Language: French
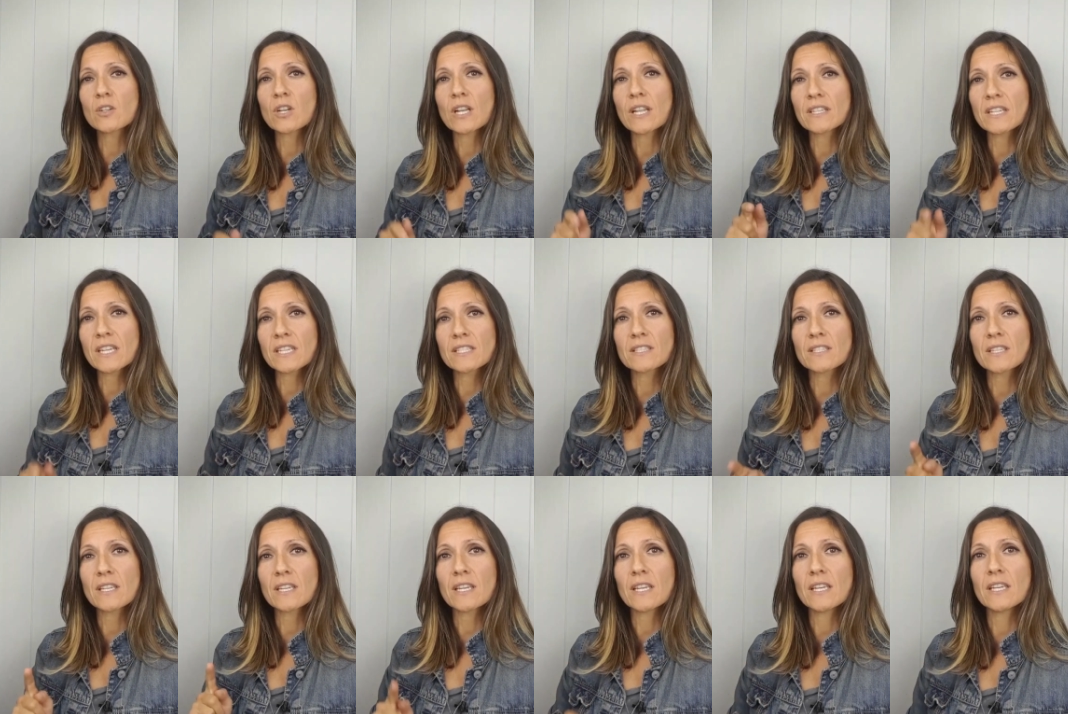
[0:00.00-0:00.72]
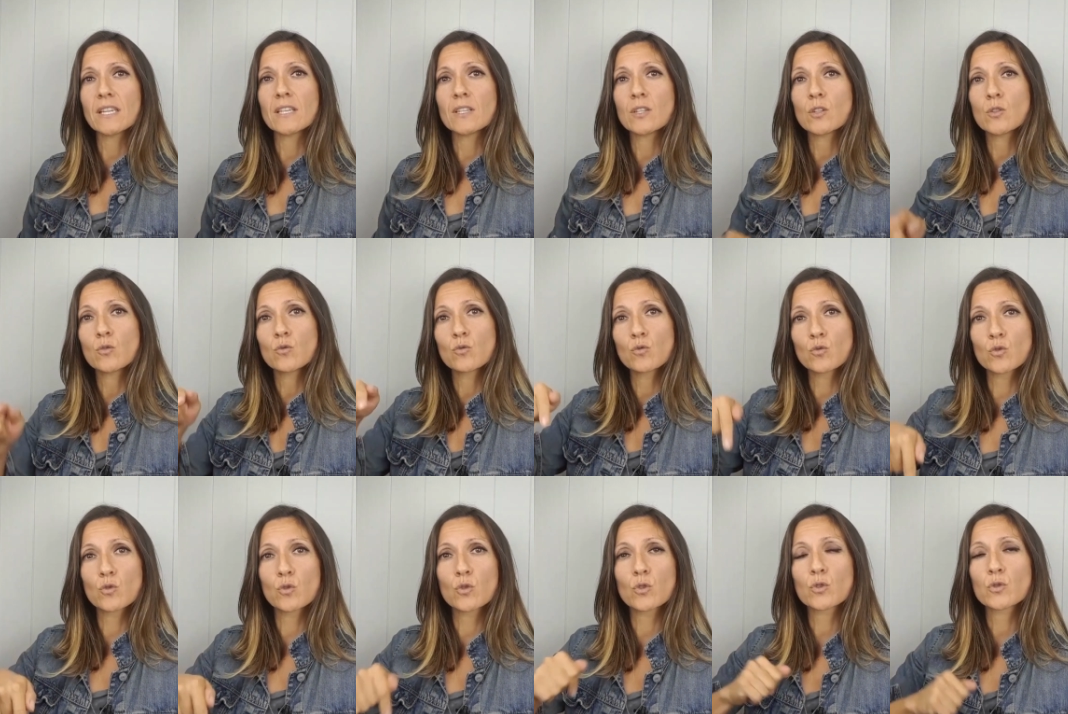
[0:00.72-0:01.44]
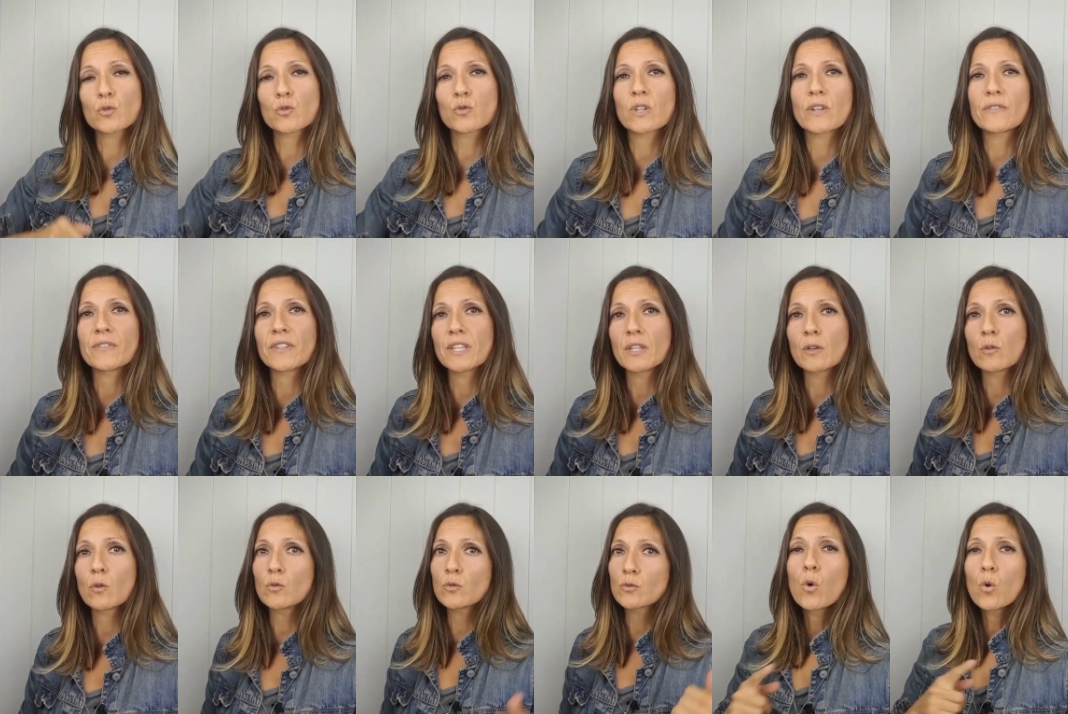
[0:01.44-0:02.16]
L'adresse est toujours sous la
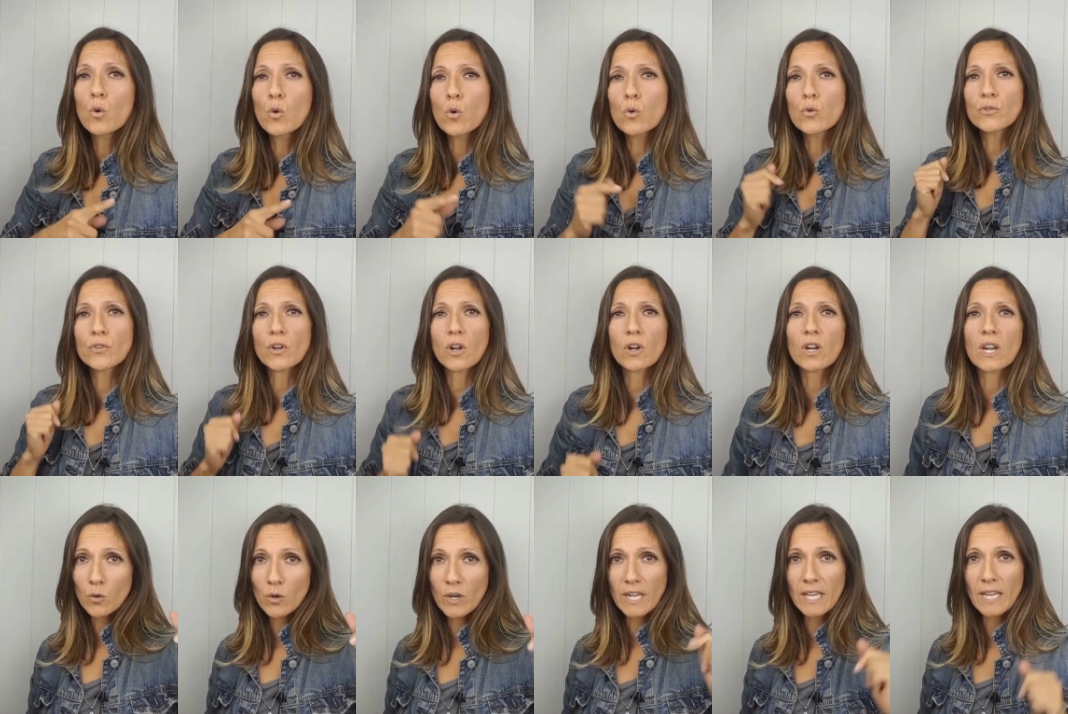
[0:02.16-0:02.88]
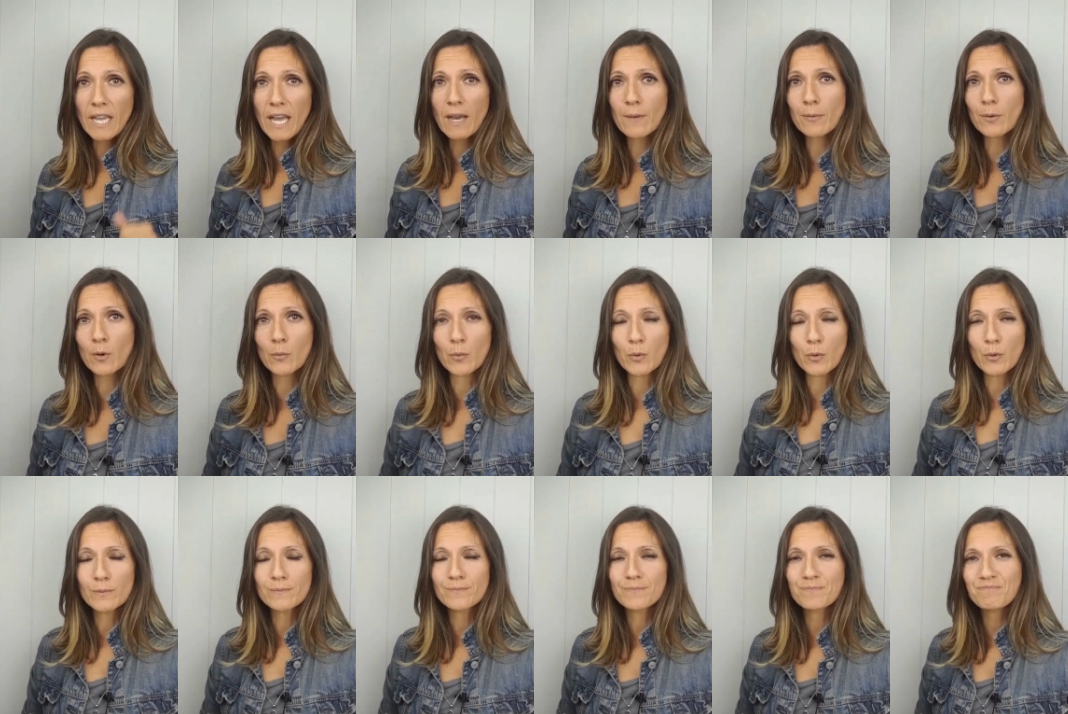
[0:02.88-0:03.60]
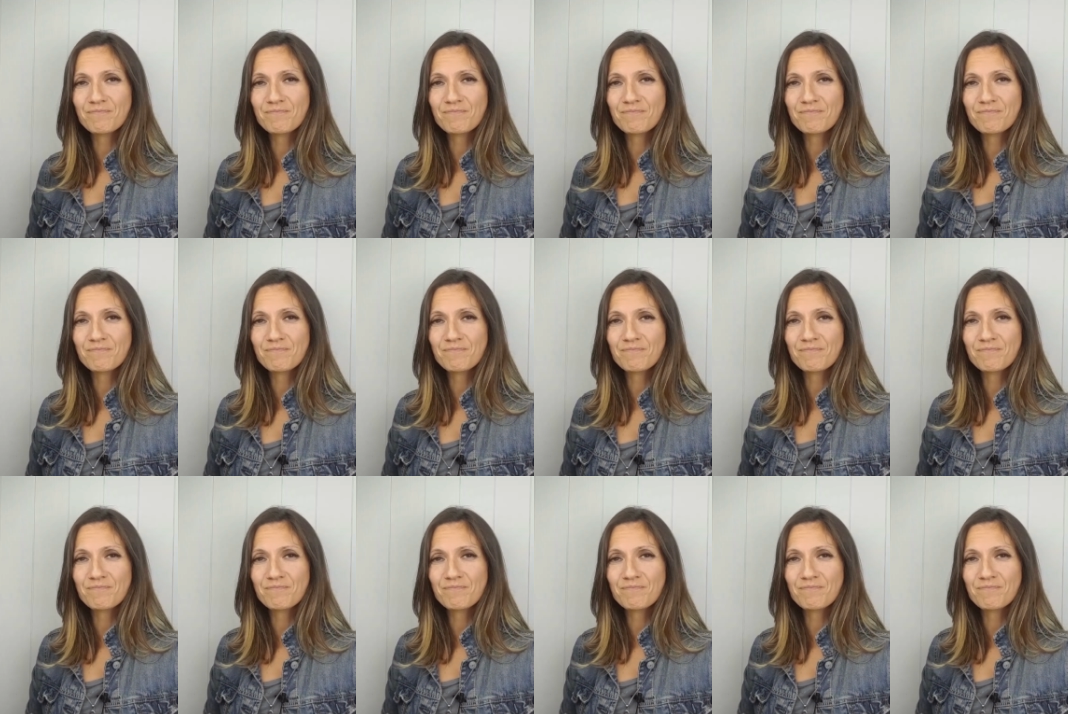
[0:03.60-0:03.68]
vidéo ou dans l'onglet à propos.